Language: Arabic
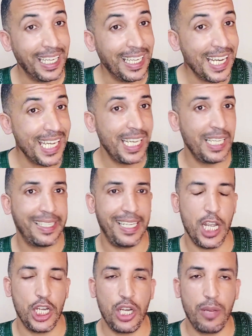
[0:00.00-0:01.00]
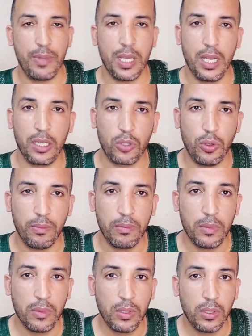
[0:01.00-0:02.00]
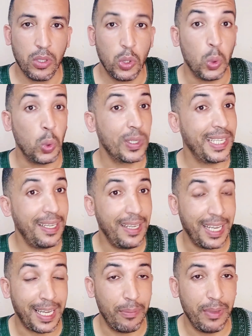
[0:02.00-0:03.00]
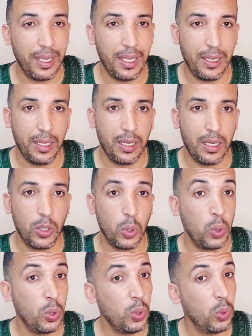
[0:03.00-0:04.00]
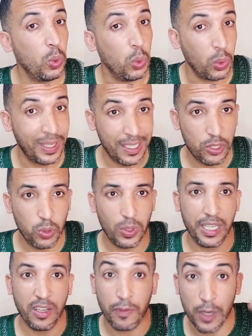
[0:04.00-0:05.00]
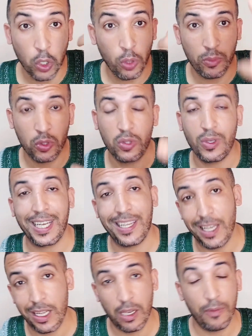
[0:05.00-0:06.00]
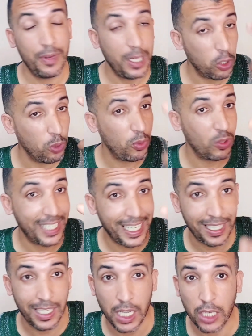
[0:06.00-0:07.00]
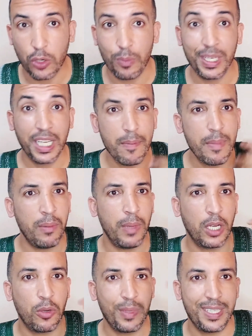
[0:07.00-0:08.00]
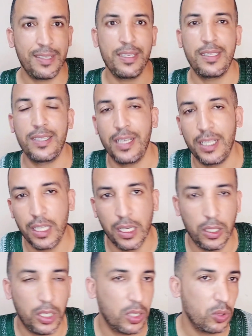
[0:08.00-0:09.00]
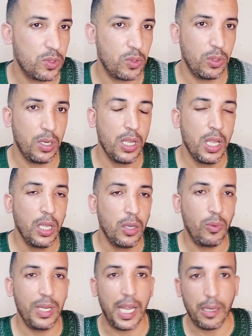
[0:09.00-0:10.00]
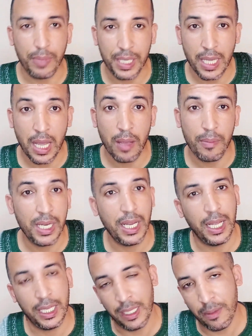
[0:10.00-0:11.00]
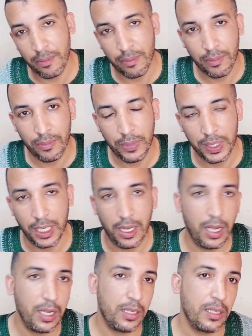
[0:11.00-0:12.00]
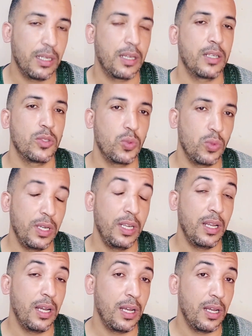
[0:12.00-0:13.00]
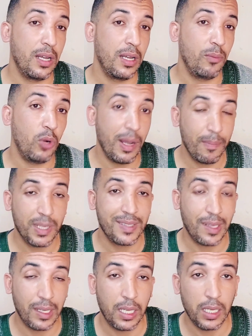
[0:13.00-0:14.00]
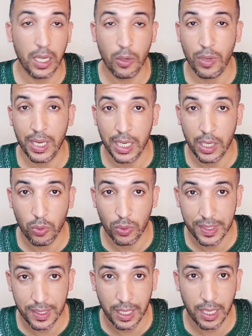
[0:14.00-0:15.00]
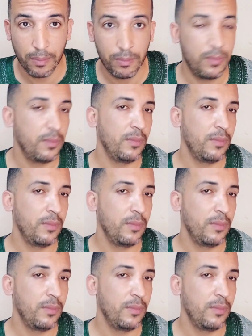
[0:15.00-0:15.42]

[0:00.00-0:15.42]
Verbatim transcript: الى نالت الاعجاب ديالكم وكان الاقبال عليها وقلتوا لي في لي كومونتير ديال في لي كومونتير ديالكم نكمل معكم هذه السلسله ديال الرسل والانبياء من ادم الى رسول الى محمد صلى الله عليه وسلم